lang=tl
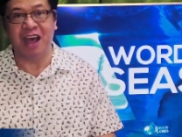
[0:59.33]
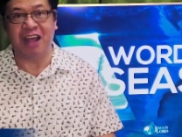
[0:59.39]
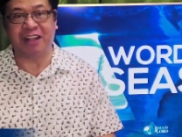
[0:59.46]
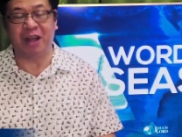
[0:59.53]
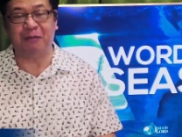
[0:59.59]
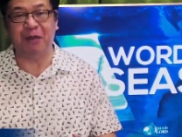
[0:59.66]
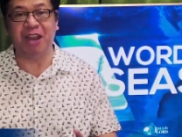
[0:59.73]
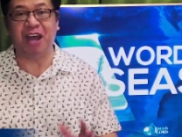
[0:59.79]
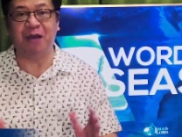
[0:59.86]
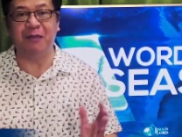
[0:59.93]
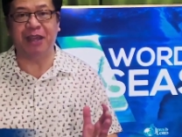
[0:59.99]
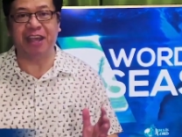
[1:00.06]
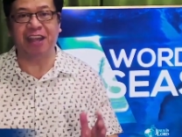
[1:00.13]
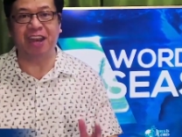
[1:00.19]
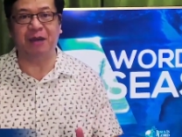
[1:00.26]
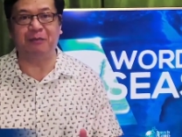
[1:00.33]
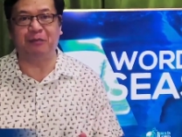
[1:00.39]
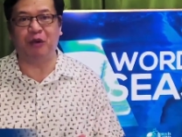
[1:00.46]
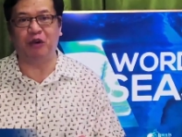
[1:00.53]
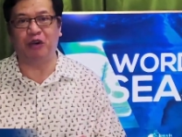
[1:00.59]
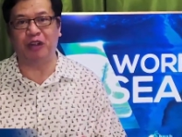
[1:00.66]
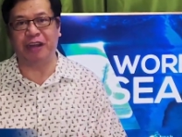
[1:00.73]
At ang pinakamainam
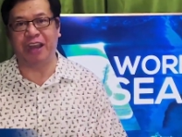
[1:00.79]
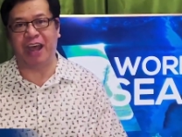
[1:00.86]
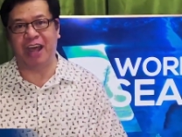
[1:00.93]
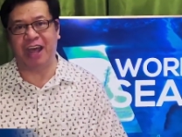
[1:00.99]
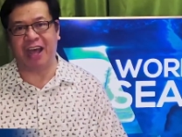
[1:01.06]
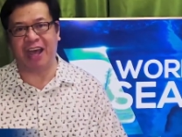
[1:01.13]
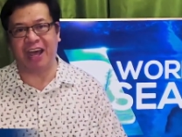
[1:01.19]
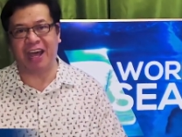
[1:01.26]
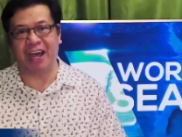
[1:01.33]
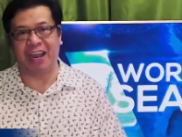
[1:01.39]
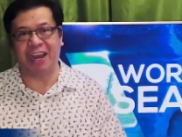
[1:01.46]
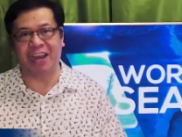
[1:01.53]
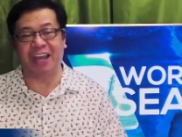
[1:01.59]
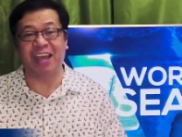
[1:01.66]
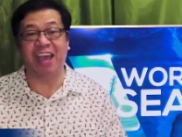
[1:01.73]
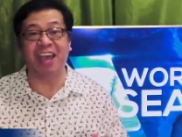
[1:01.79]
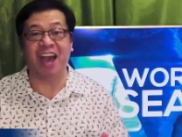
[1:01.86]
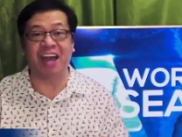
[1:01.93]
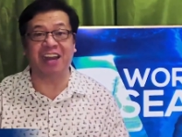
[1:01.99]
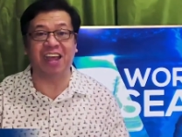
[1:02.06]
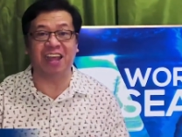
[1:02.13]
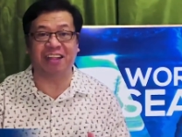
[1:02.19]
po na
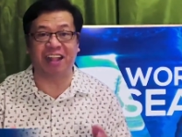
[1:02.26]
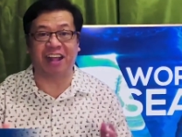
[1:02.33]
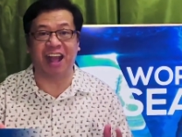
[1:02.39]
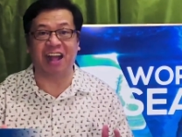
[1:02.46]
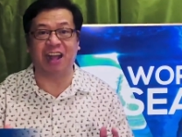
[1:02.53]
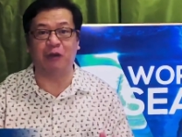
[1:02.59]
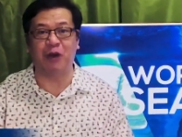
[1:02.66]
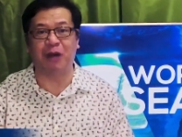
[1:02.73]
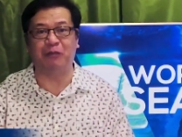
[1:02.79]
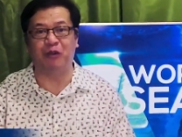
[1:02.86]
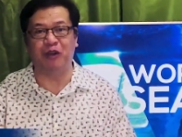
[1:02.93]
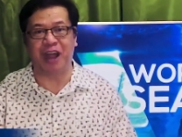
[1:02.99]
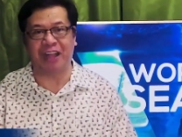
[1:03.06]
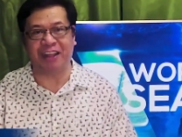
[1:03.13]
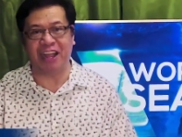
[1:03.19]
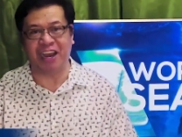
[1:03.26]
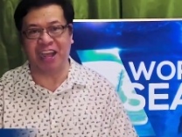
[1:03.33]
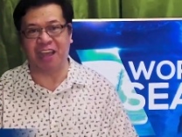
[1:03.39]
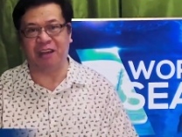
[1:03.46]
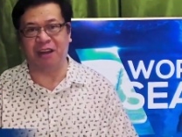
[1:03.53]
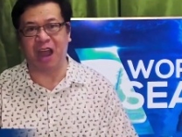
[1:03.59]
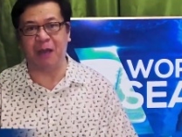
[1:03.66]
nangyayari at nagagawa po natin
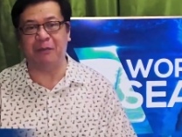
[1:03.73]
ay ang